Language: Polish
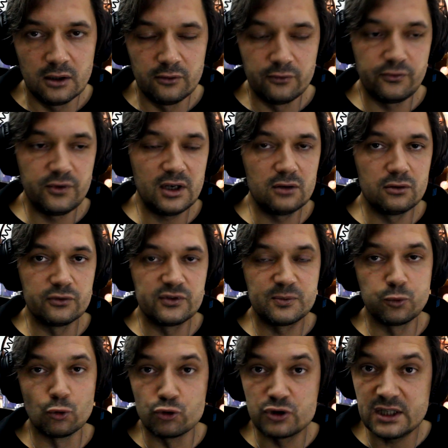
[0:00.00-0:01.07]
wielu
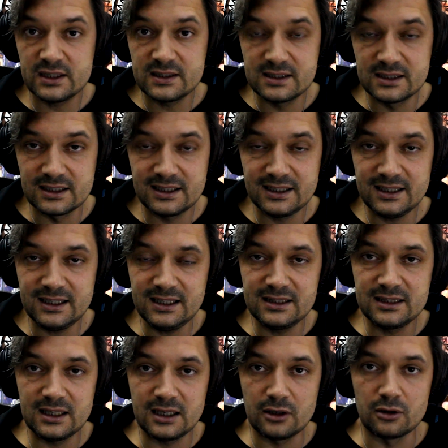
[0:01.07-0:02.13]
współczesnych
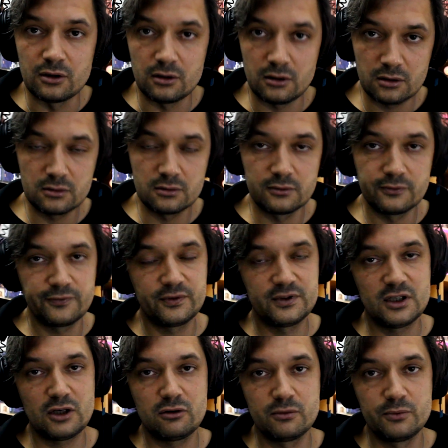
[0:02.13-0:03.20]
ideologów,
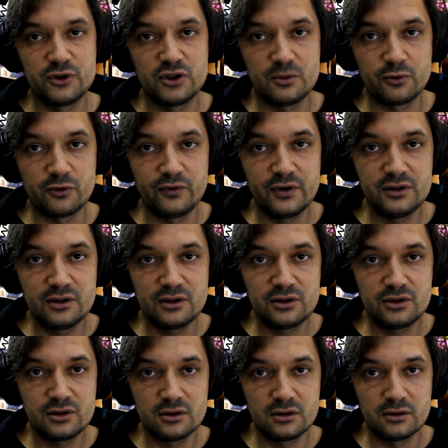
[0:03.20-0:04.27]
chciałoby się
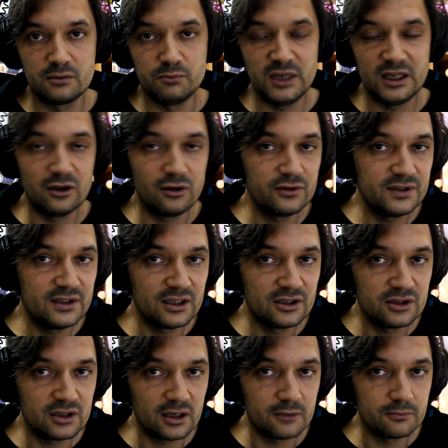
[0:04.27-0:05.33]
powiedzieć, y, mieniących
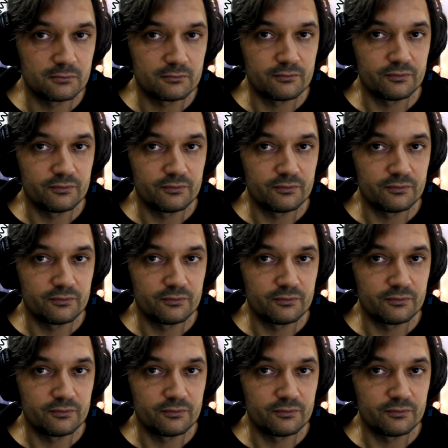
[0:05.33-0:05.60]
się